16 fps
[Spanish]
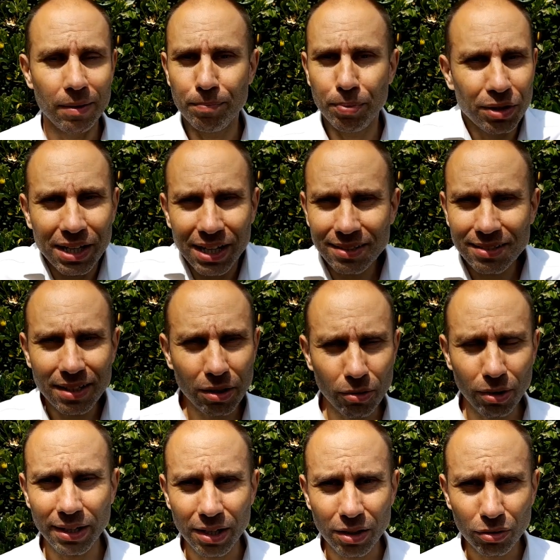Podría ser
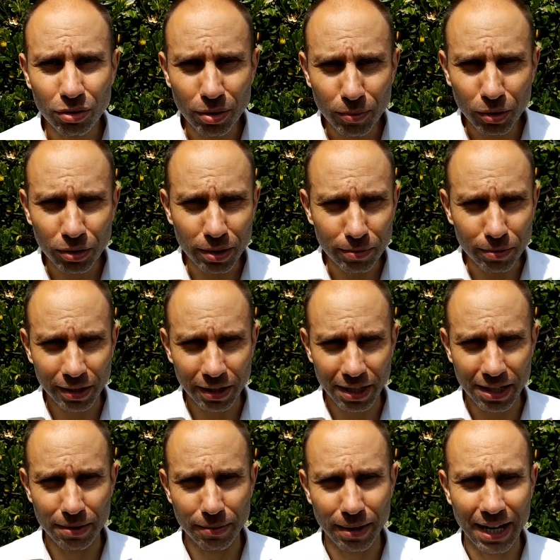cualquier otro motivo
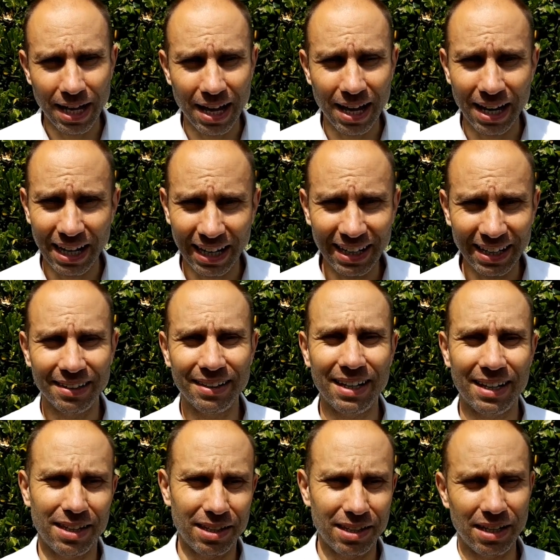que llevara a la gente
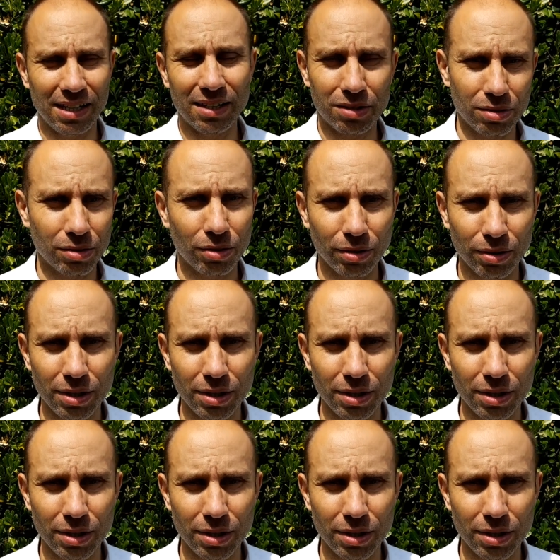a decir eso.